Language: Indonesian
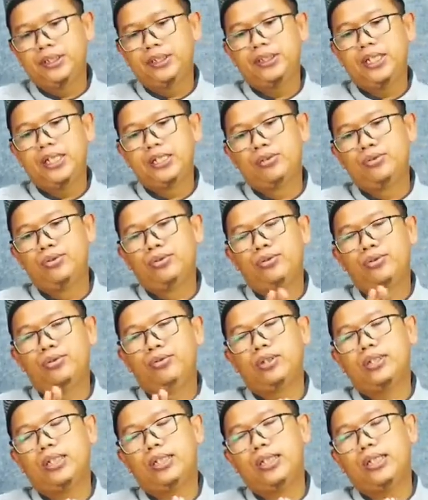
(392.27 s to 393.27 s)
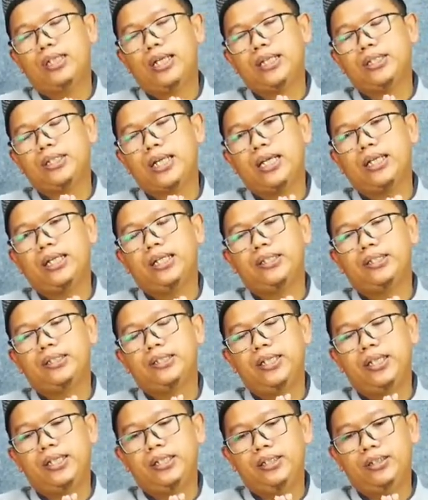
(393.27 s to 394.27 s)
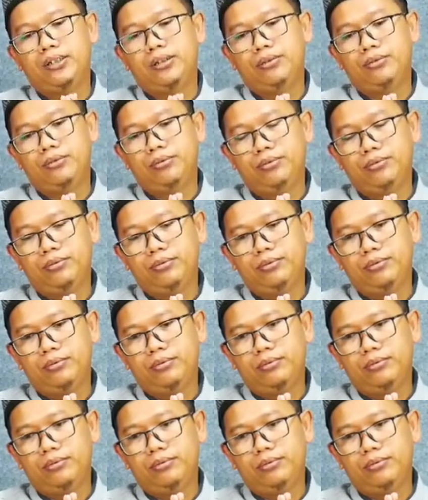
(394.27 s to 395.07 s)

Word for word: Yang justru ketika sakitnya itu